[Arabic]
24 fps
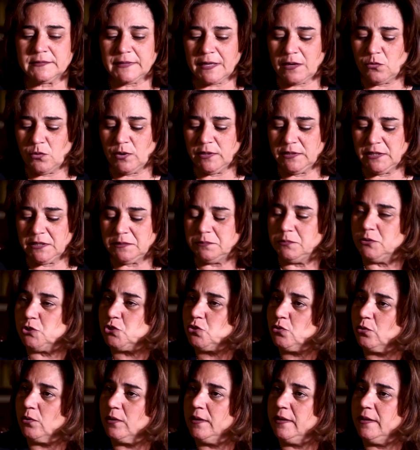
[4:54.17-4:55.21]
تعودت
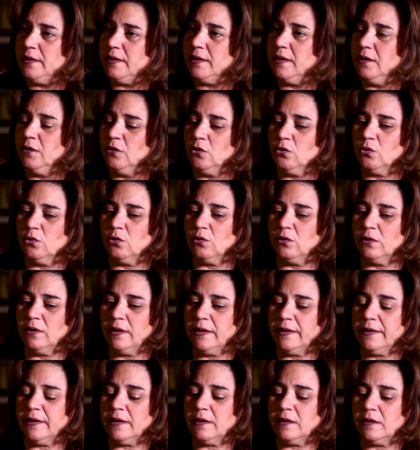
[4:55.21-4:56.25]
بشغلي انه
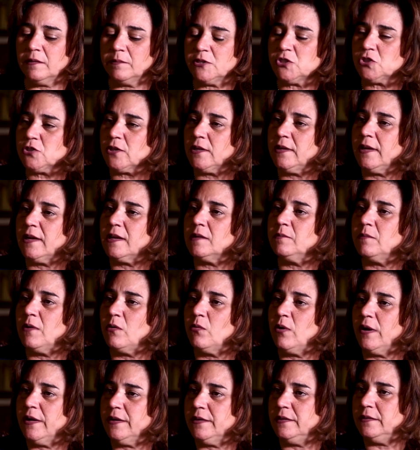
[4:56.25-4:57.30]
انا بشتغل على
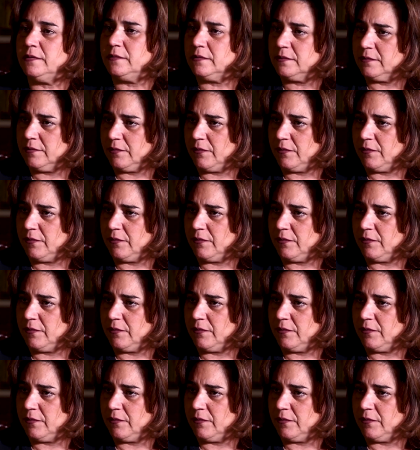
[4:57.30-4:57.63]
المواعيد